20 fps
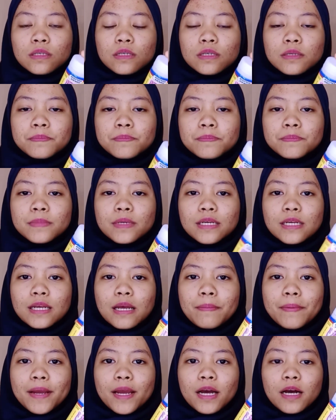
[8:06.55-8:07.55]
um,
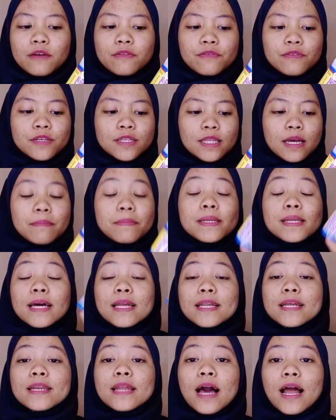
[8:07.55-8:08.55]
apa ya vitamin
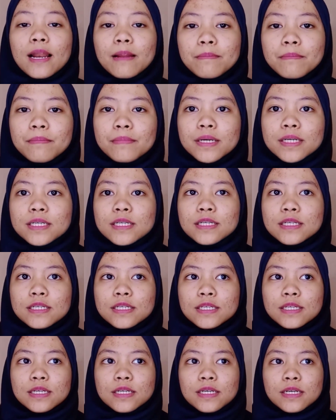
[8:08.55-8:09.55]
dari dalam um,